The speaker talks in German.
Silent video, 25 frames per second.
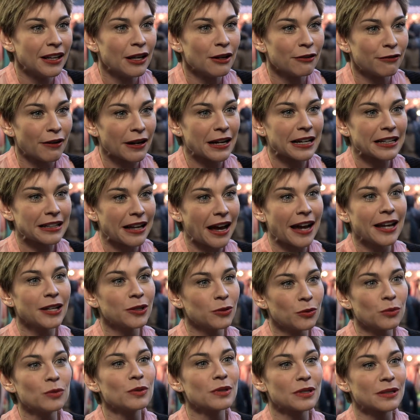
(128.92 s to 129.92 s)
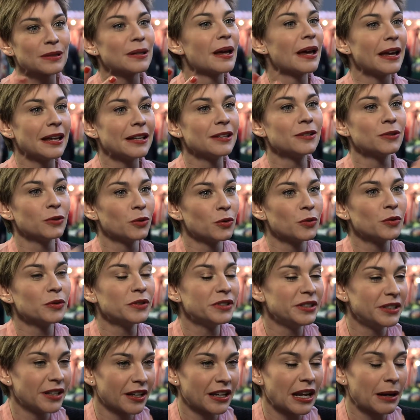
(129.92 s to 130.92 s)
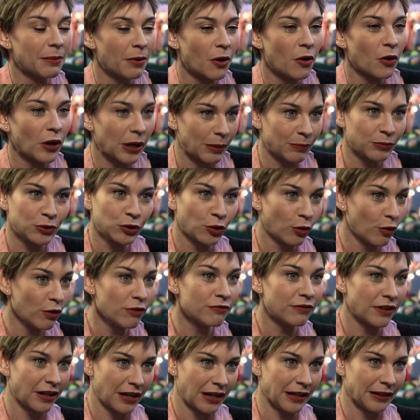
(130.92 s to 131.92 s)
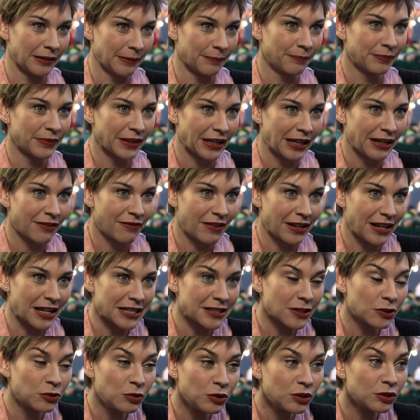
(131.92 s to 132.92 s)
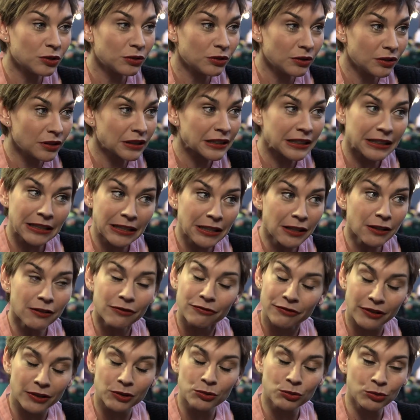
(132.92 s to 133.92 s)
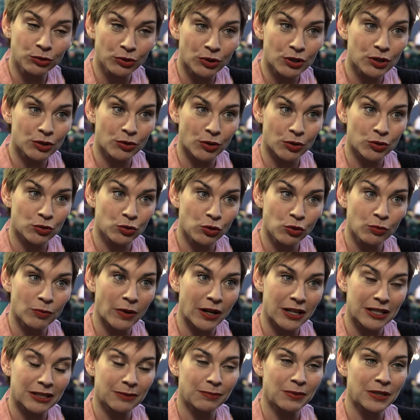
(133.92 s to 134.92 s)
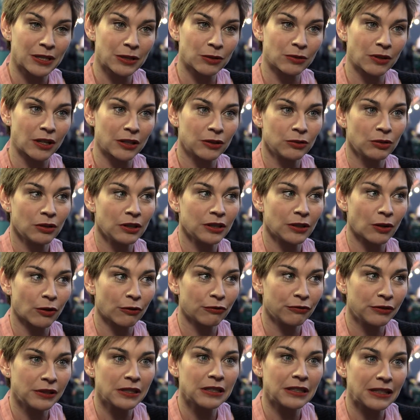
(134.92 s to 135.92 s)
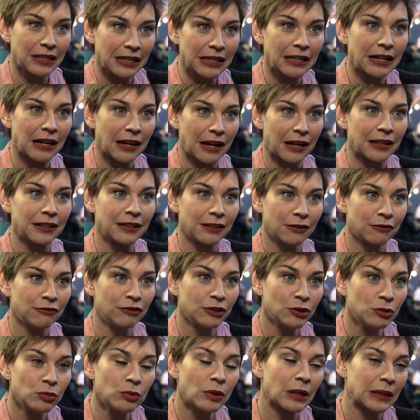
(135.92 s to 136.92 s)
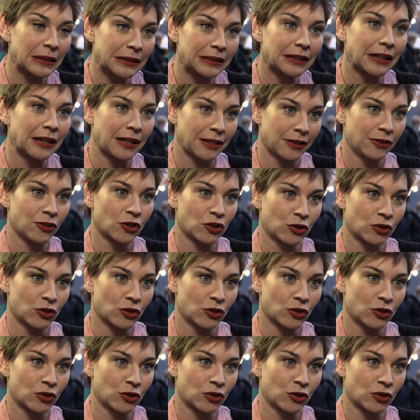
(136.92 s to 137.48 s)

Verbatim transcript: Verkleidungserinnerungen, die dann aber auch eben toll waren. Ja. Weil das natürlich irre hilft. Wenn du ein gutes Kostüm hast, bist du natürlich auch viel näher an den Figuren dran